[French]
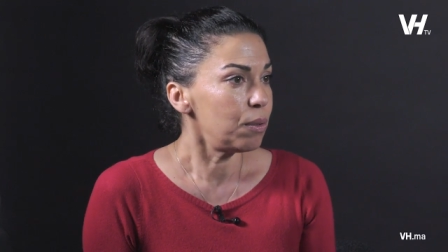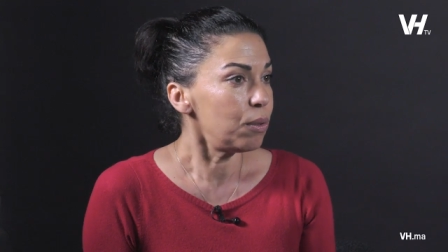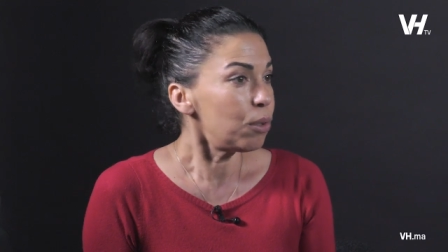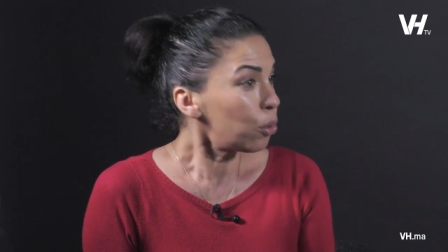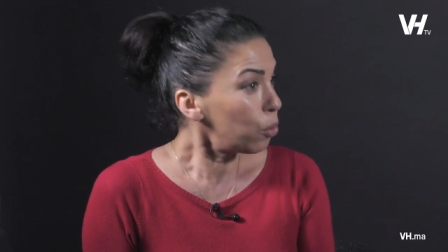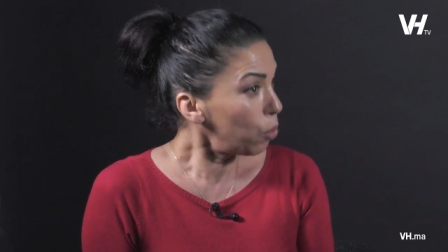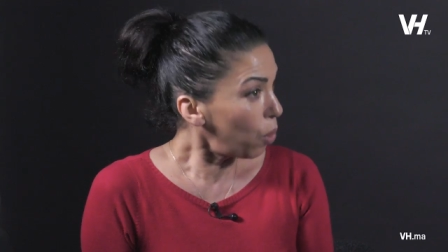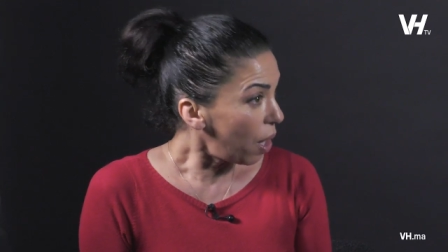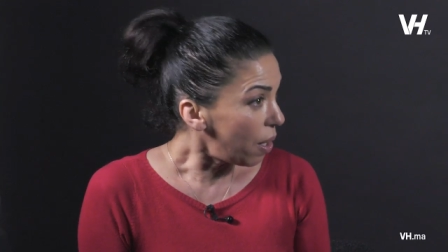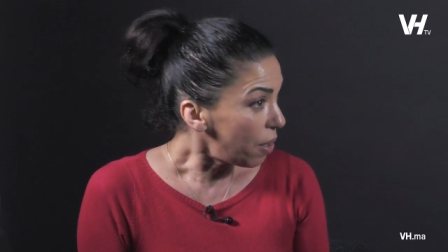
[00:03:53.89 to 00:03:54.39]

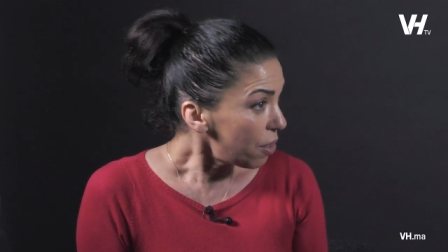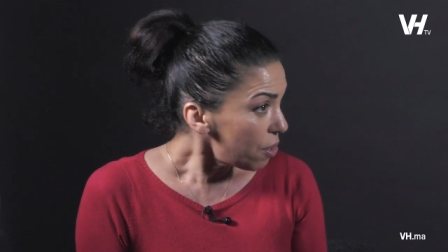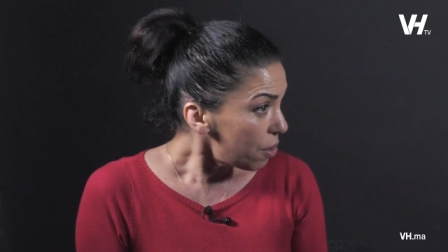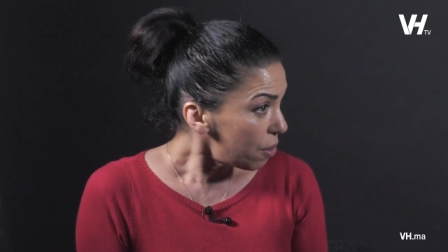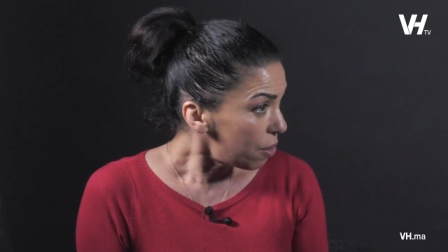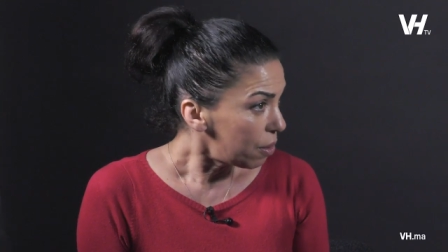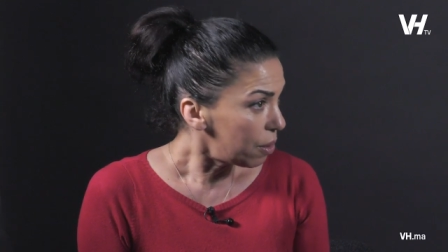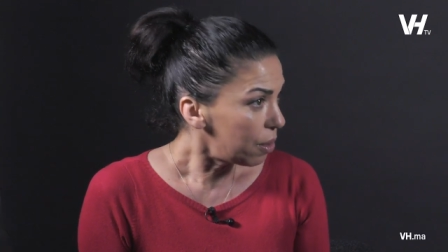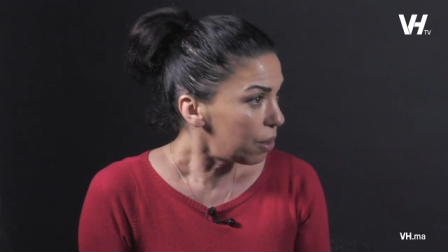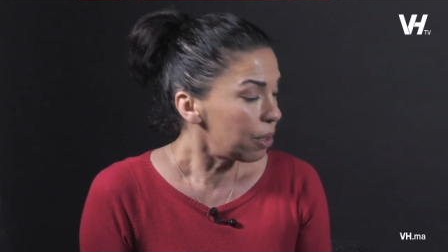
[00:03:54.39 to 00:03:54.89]
le
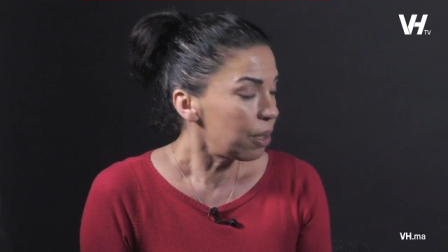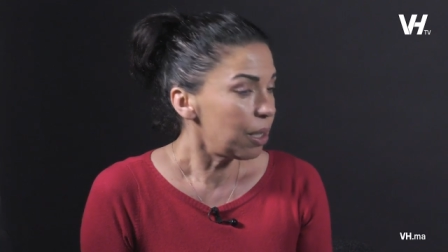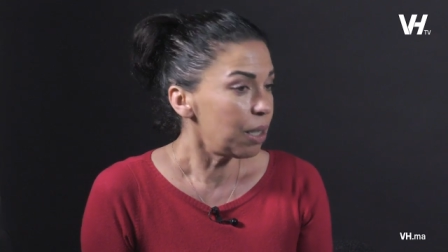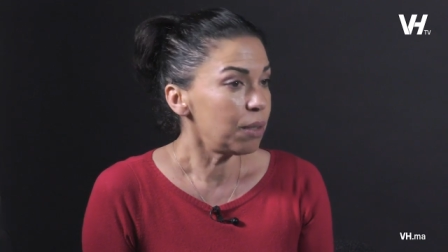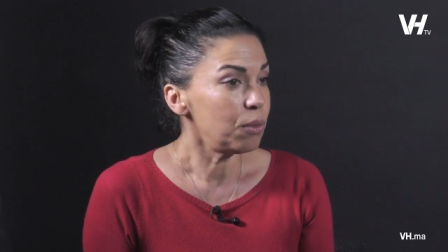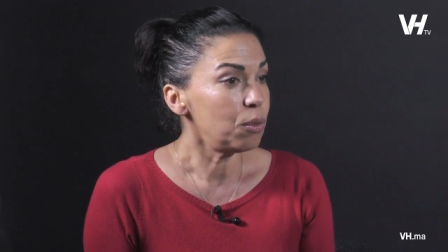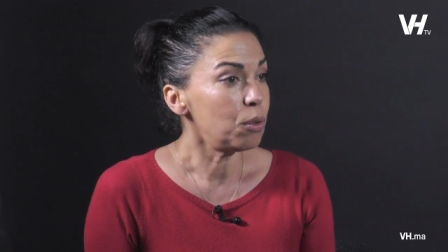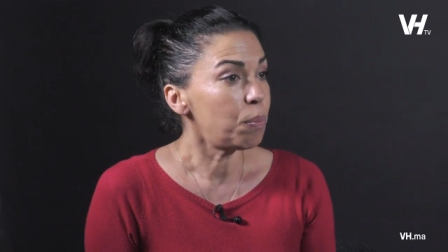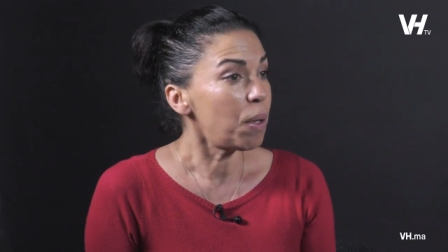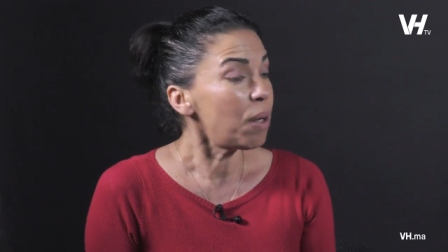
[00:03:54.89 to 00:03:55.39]
courage,
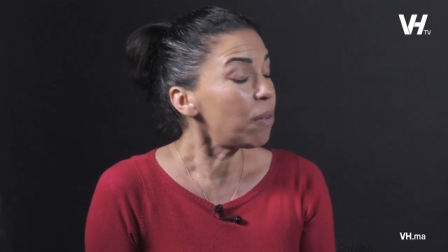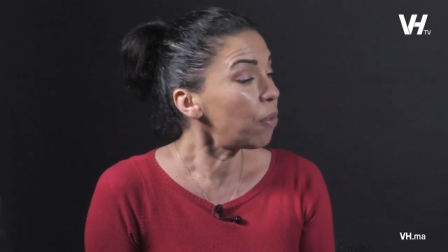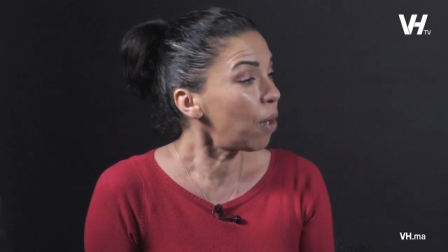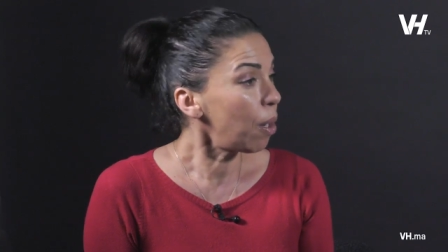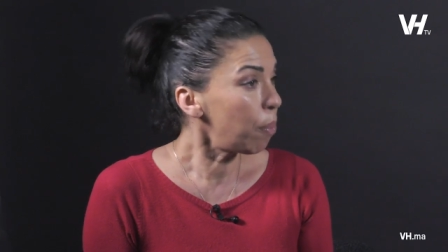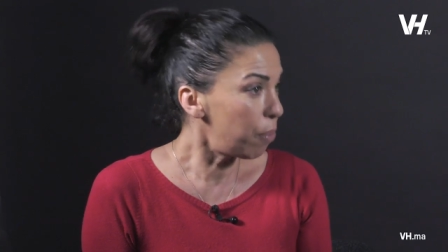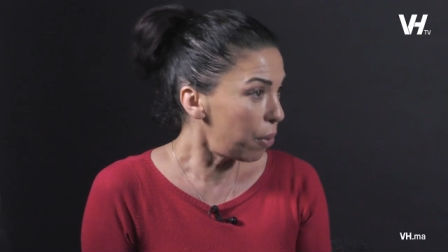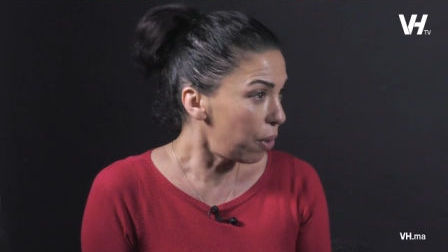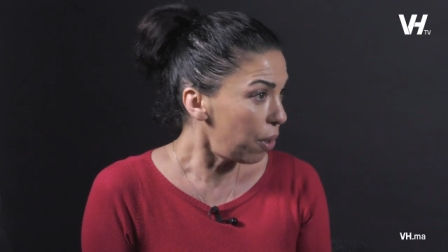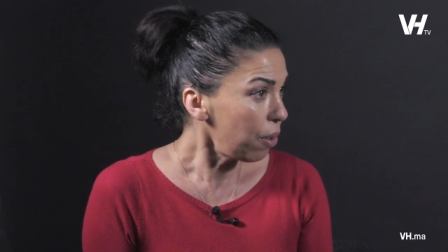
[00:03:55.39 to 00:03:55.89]
ne pas
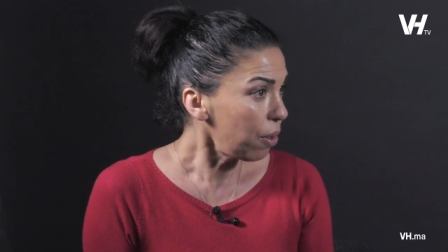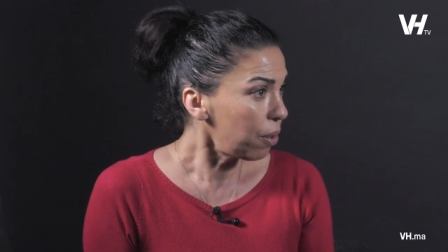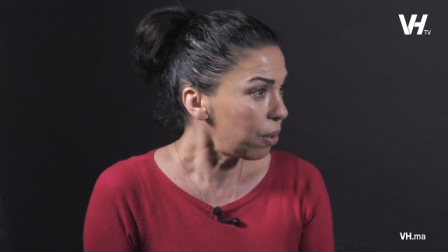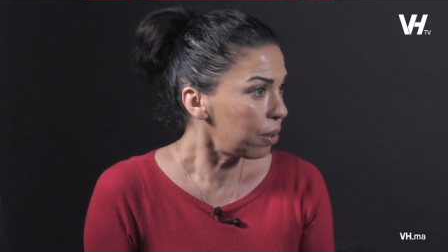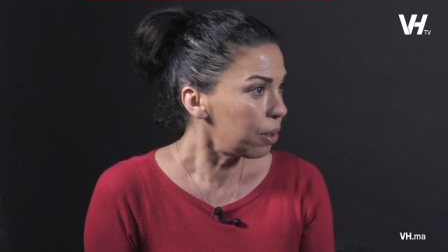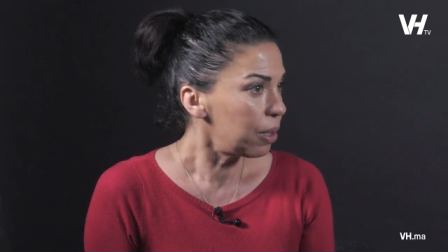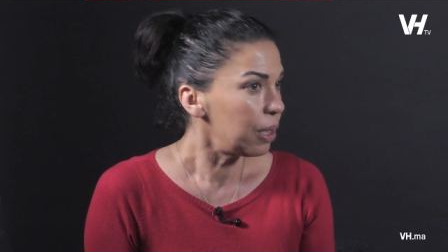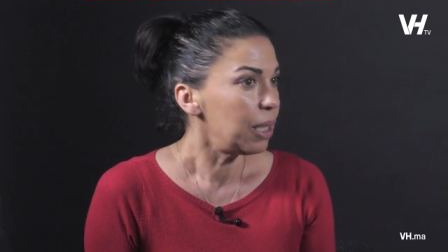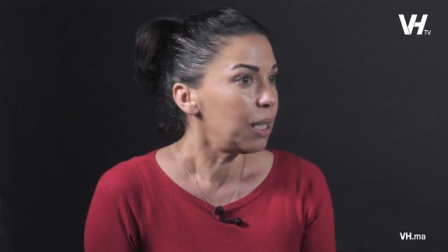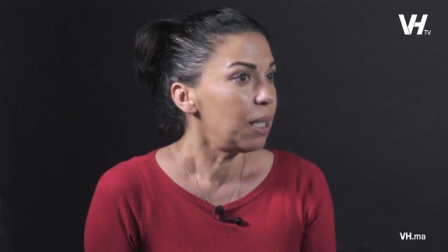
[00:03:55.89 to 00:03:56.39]
avoir
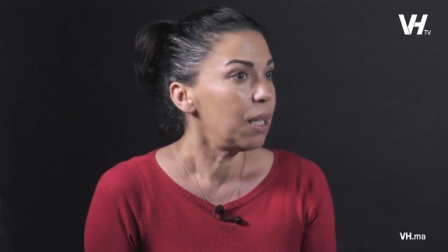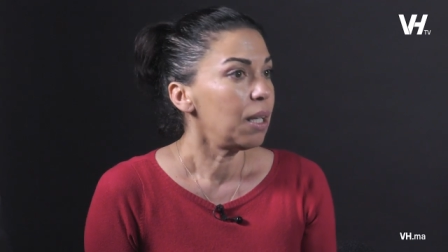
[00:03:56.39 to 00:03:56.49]
peur,